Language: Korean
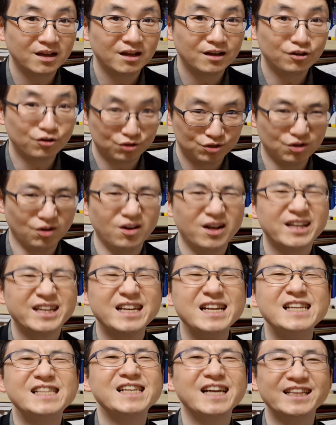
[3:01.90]
그렇죠.
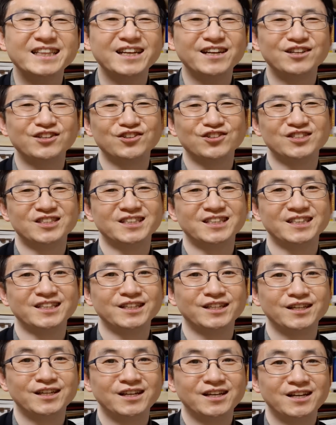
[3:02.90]
길지 않다는 거지.
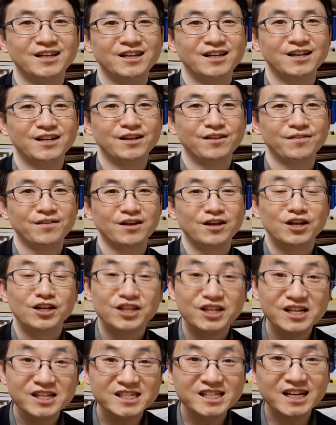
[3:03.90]

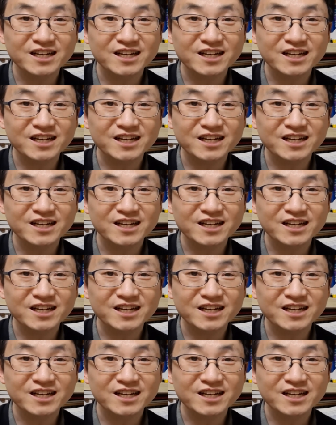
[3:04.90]
길지